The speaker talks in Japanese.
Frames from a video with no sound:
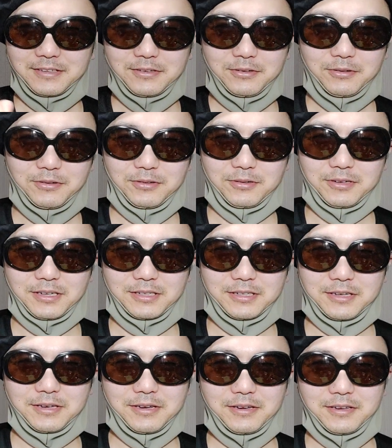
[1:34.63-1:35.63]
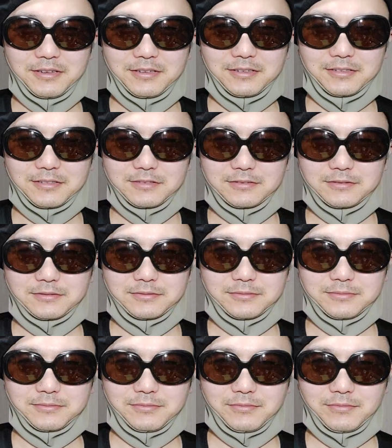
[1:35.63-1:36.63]
こうやって
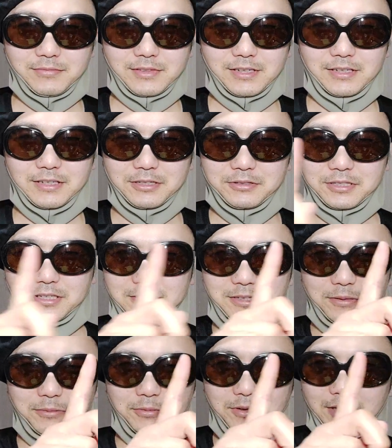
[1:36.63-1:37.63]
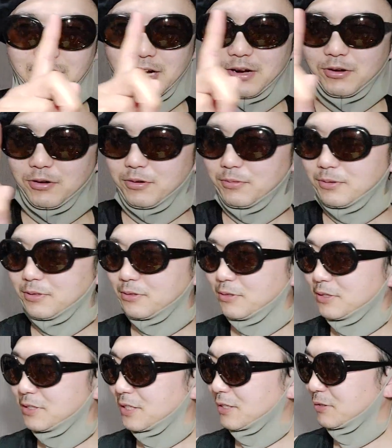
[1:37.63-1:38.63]
行くじゃないですかもう顔も
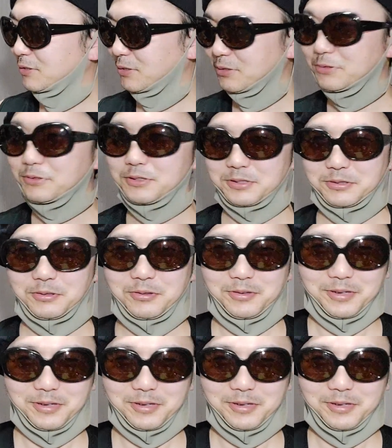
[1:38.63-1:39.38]
動いちゃう人いるんですよ